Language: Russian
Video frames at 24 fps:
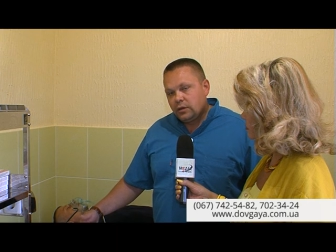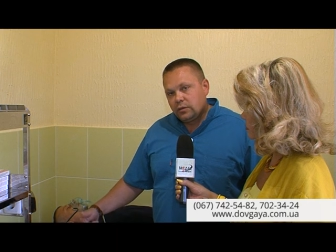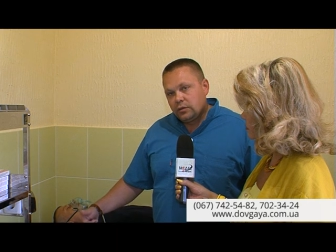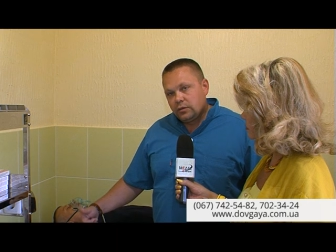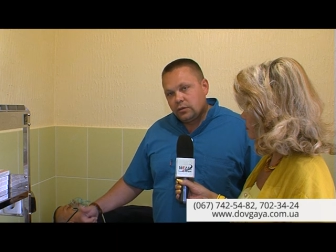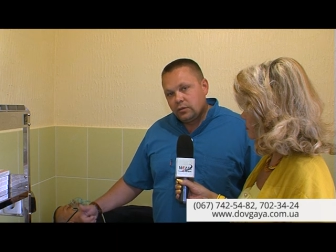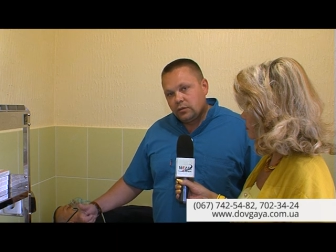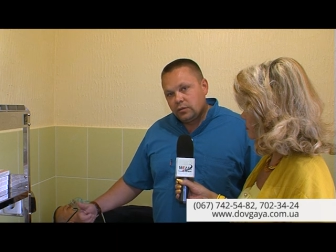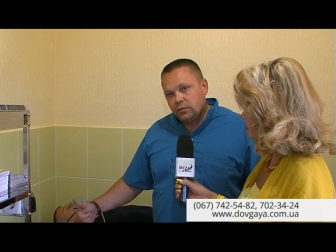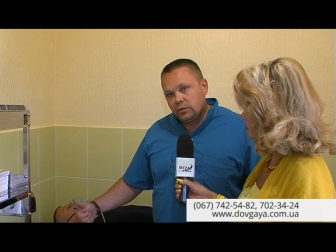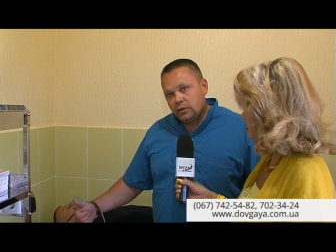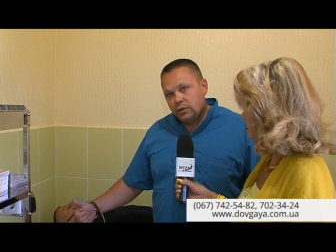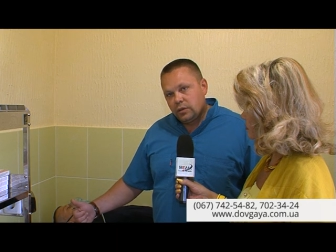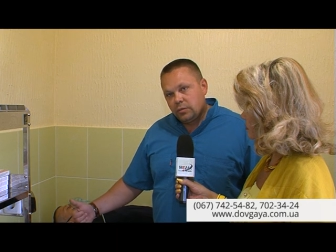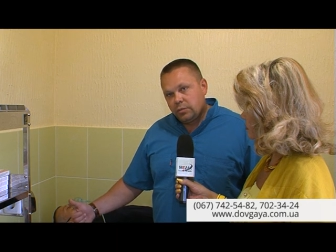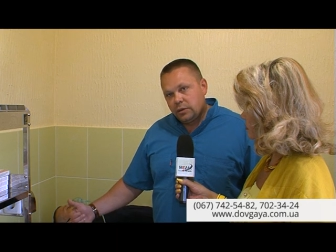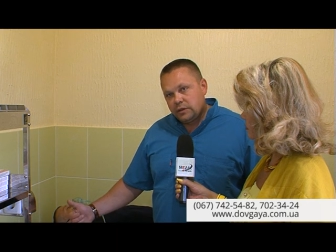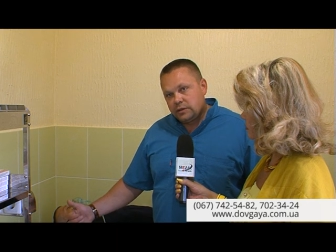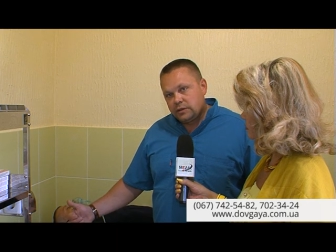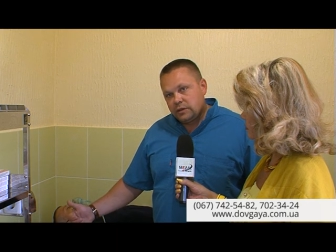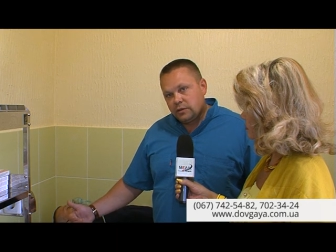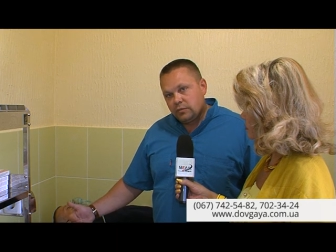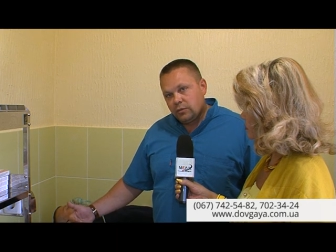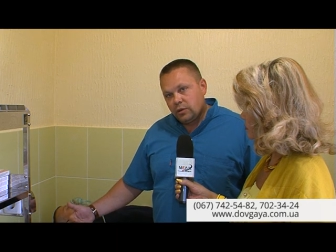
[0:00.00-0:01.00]
э,
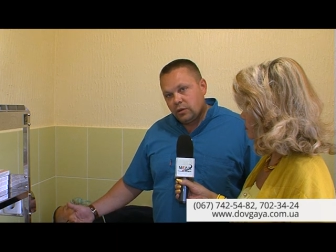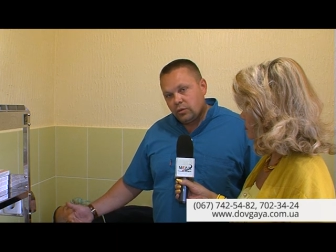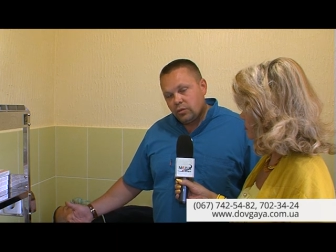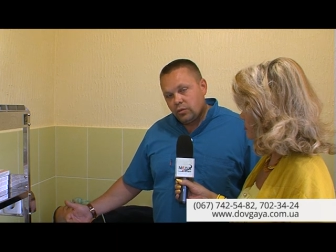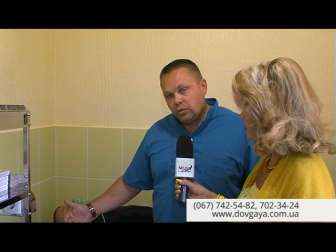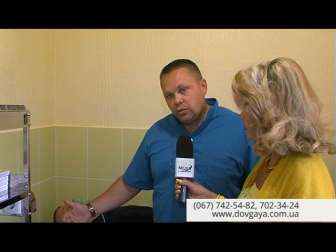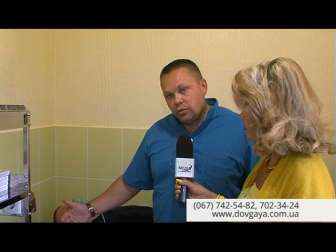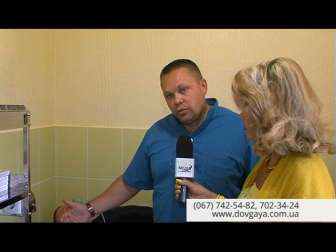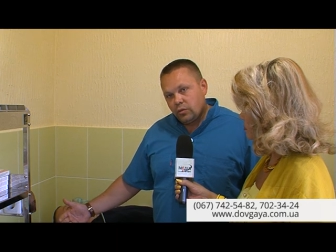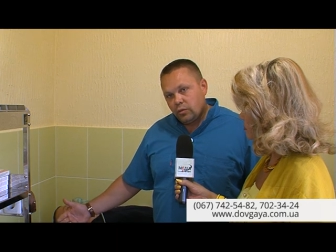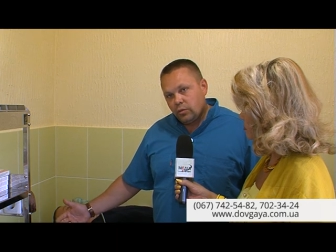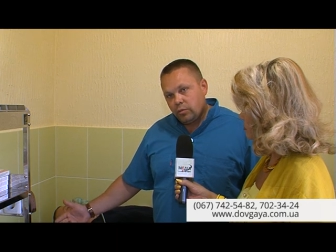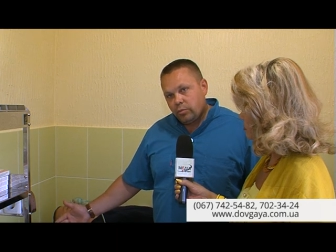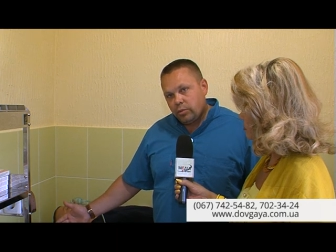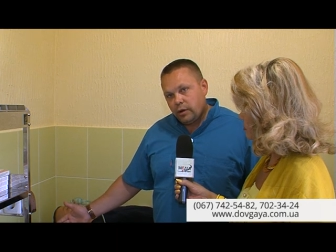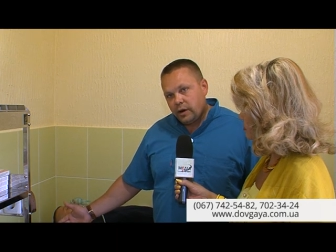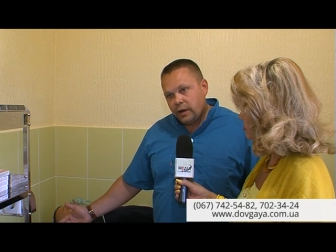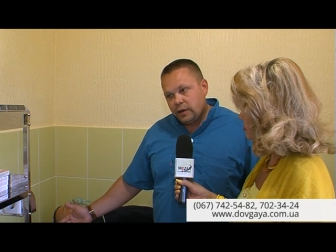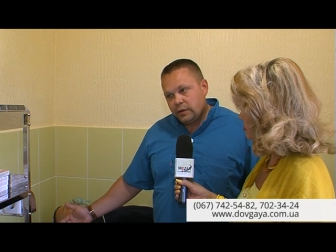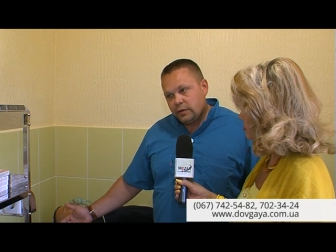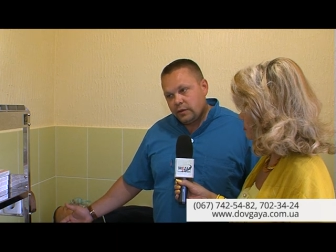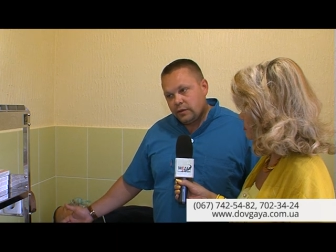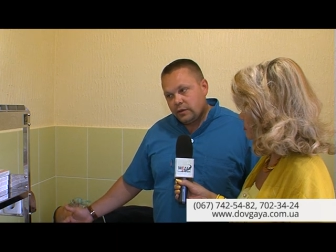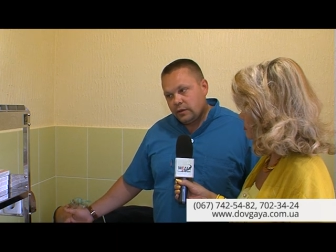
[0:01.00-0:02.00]
гипоксемику
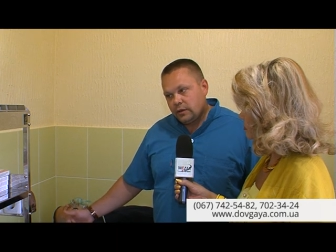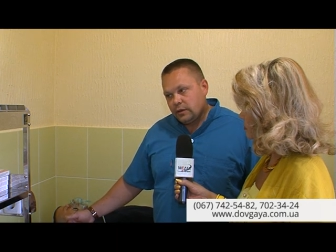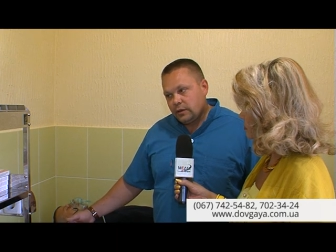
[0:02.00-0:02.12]
убрать